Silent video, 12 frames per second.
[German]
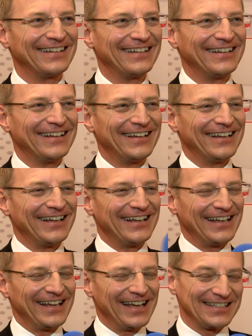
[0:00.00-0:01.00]
Mensch eigentlich.
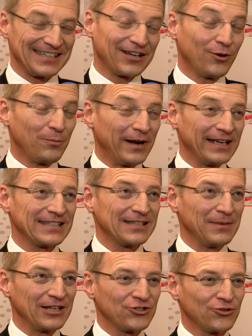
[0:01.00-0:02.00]
Er ist ein
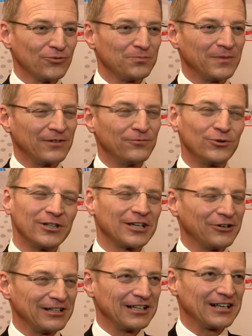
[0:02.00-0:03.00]
komplexer Mensch und man
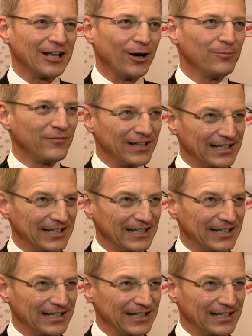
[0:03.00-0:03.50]
würde gar nicht glauben,